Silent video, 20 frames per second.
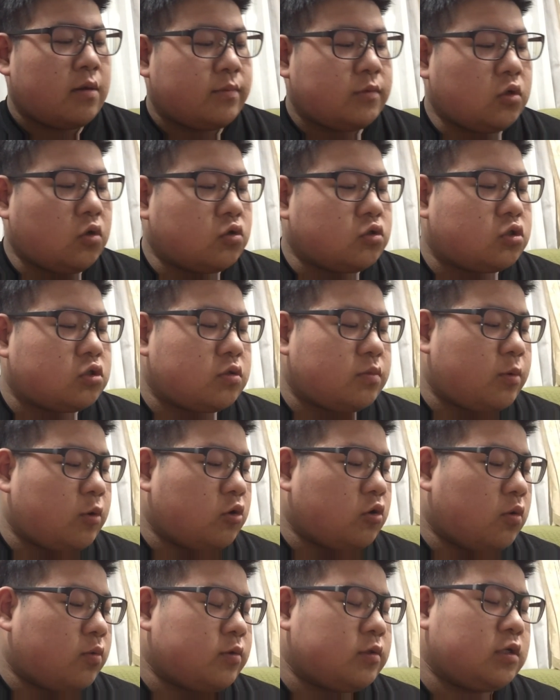40秒
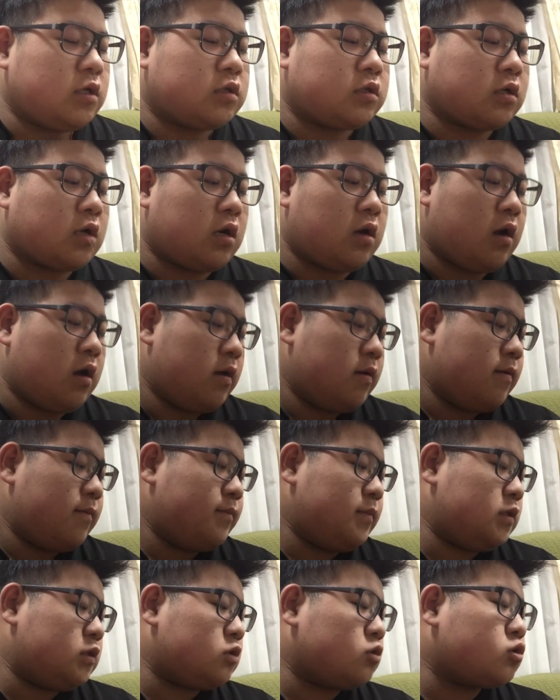余分にやったから、
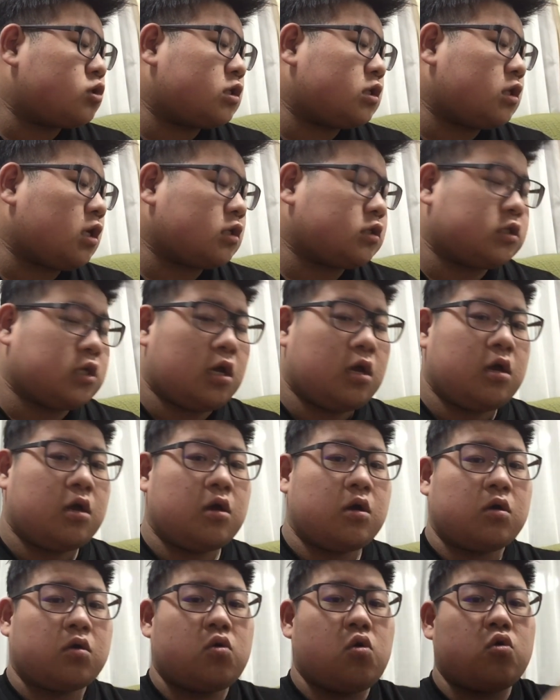水吹き出して、
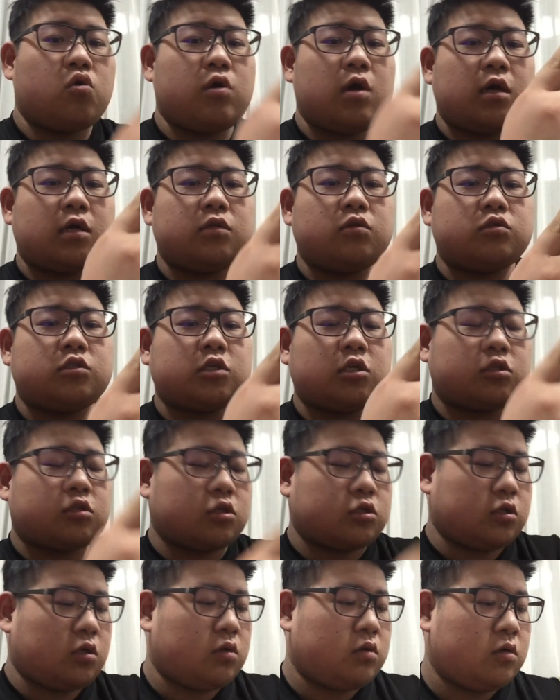ここ火けしちゃっ
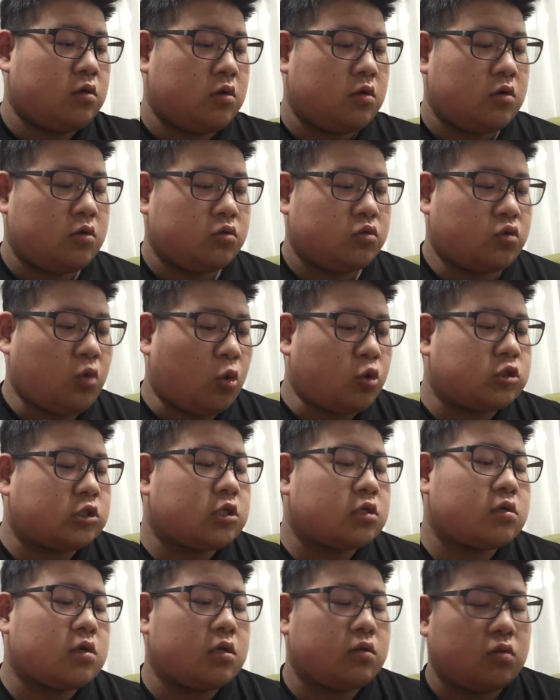たじゃん。どうし
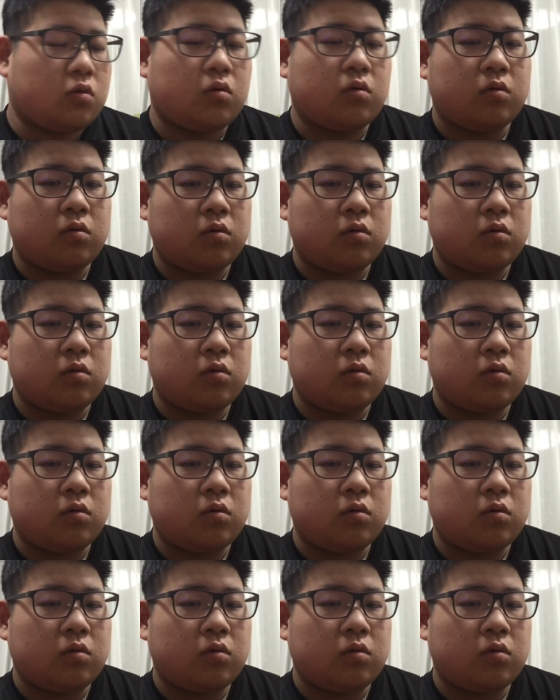てくれんの